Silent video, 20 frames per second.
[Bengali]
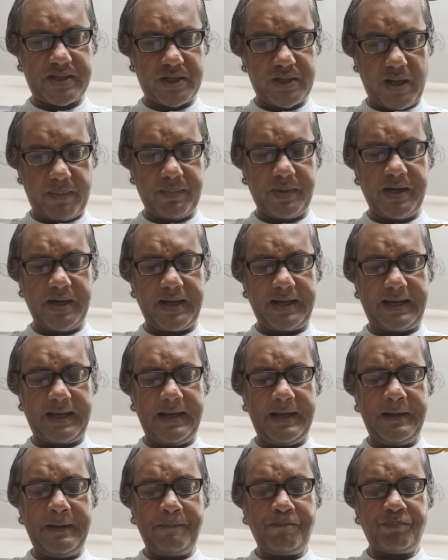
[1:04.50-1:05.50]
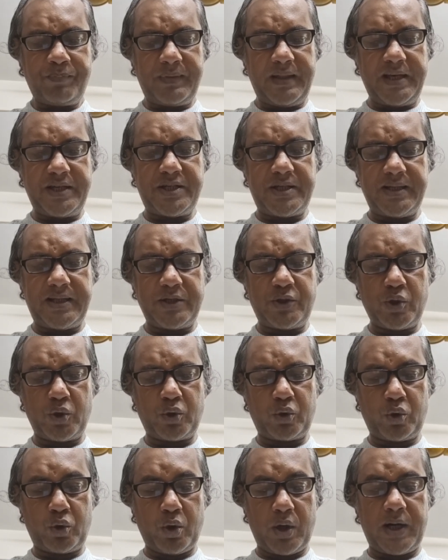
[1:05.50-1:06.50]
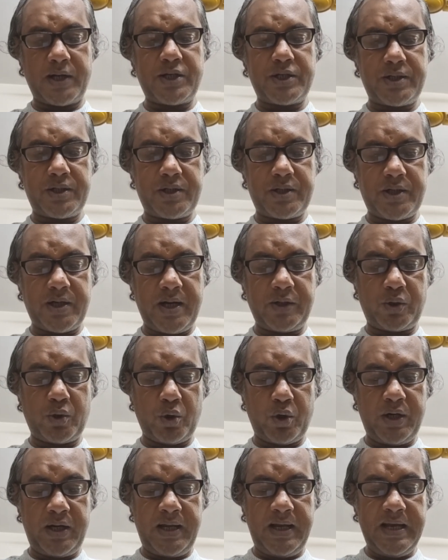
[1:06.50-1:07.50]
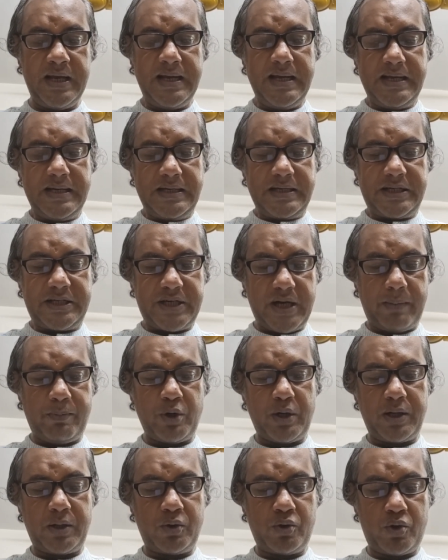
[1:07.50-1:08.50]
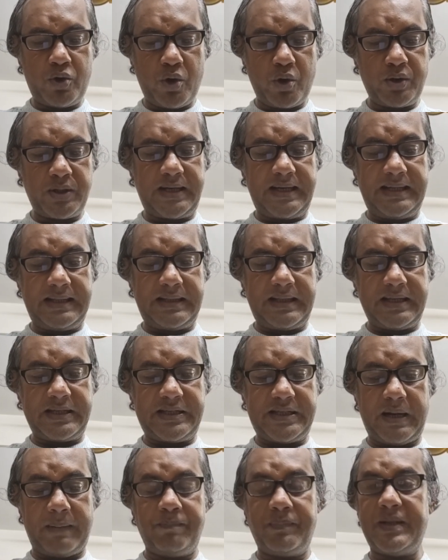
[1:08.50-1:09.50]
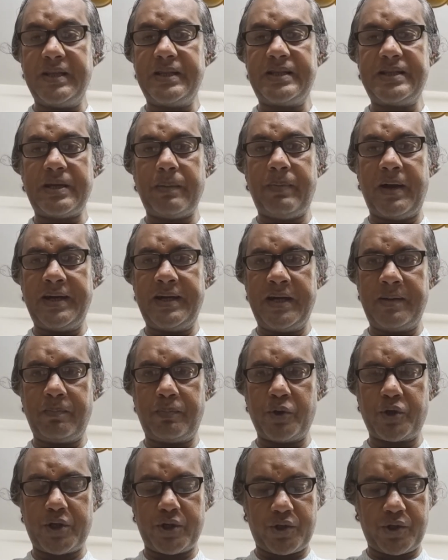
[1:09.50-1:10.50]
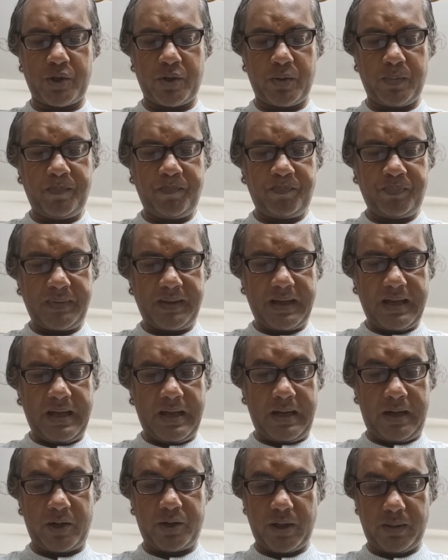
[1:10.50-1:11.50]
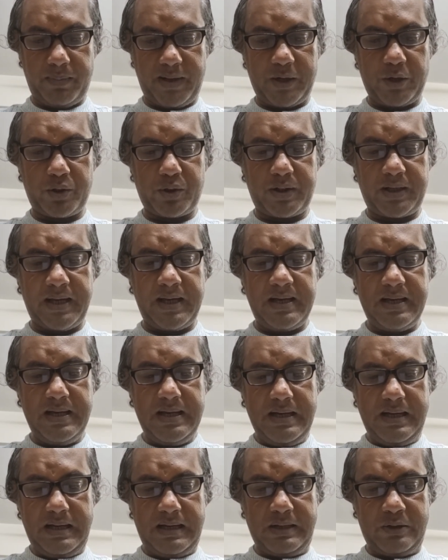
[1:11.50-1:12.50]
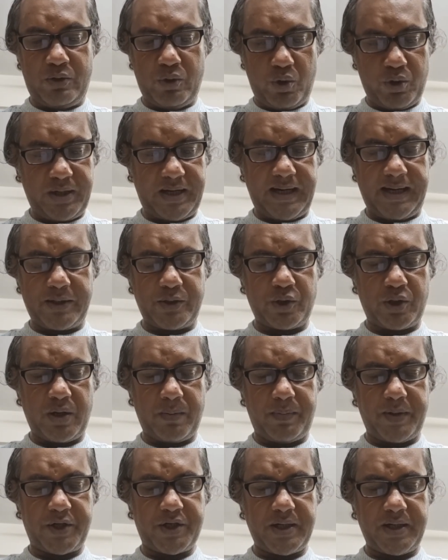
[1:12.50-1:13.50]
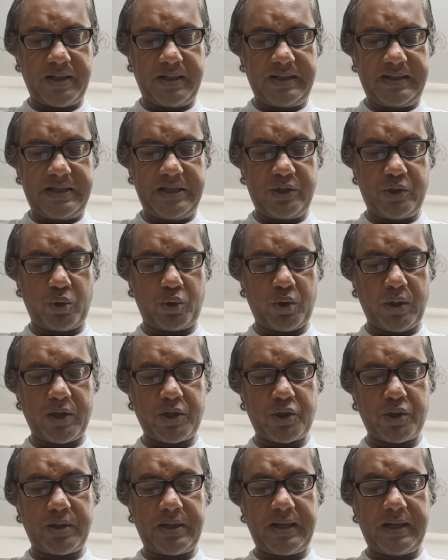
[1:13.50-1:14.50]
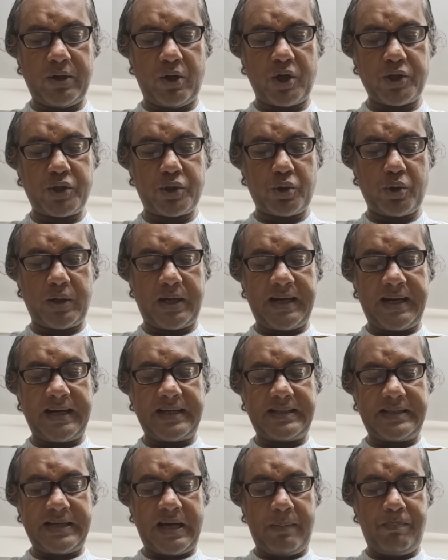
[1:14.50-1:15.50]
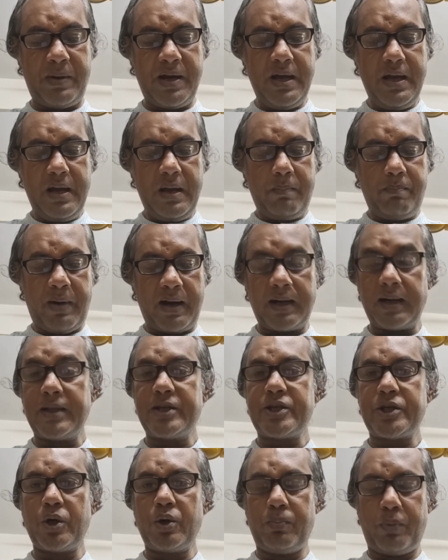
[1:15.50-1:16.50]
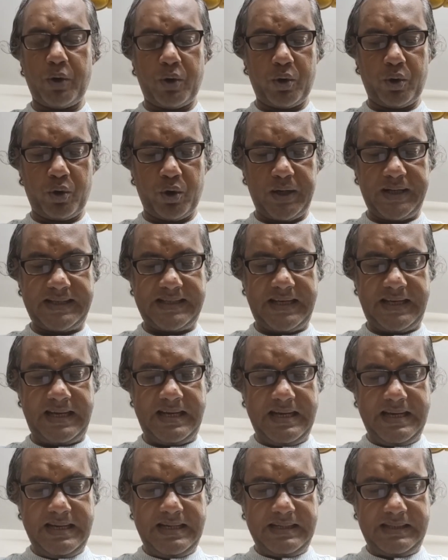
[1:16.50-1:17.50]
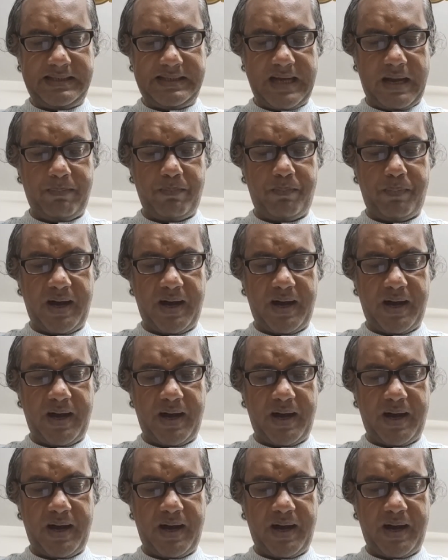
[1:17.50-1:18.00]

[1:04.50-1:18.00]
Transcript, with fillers: সামনে রেখে দেশটিতে যুক্তরাষ্ট্রে তৈরি সামরিক ড্রোন কিনতে চাপ দিচ্ছে বাইডেন প্রশাসন হ্যাঁ, অর্থাৎ ভারতকে ড্রোন কেনার জন্য প্রেশার দিচ্ছে যুক্তরাষ্ট্র থেকে অস্ত্র কেনার চাপ বাংলাদেশের উপরও রয়েছে চাপ